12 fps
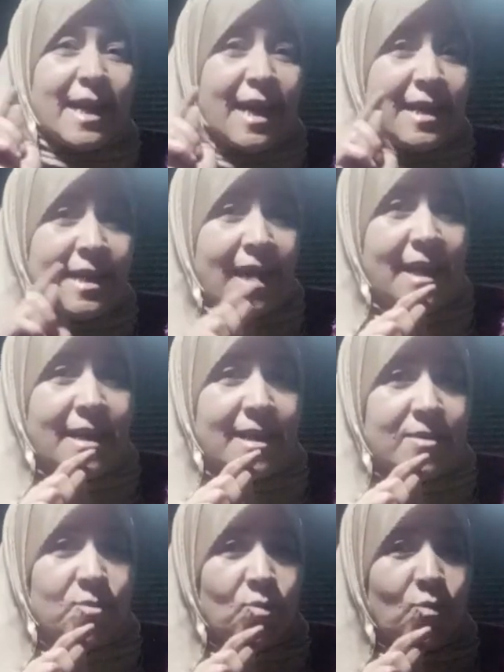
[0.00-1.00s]
عليه
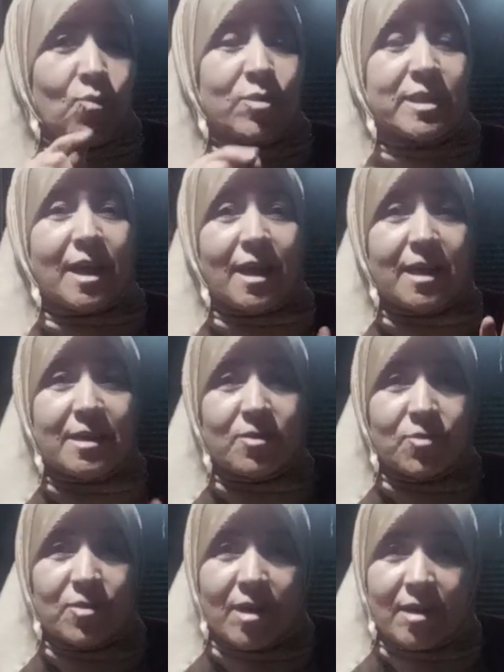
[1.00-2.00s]
على طول
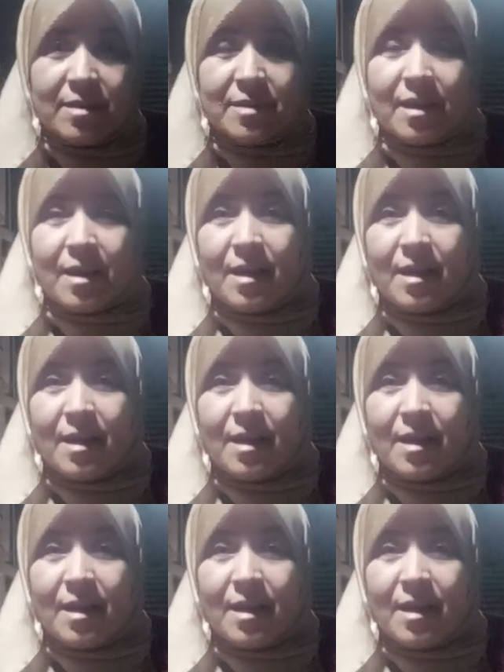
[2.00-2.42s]
تغيرات